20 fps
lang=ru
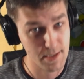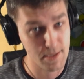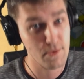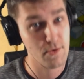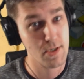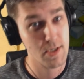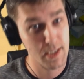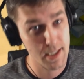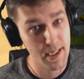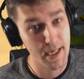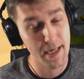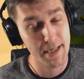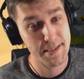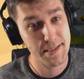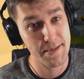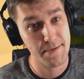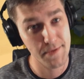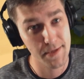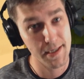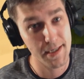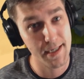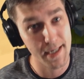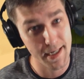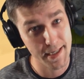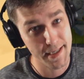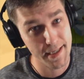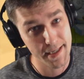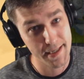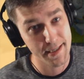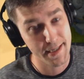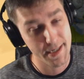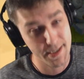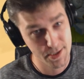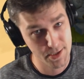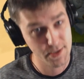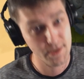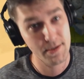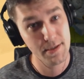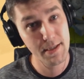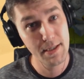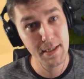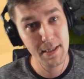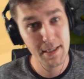нужны активные игроки, так что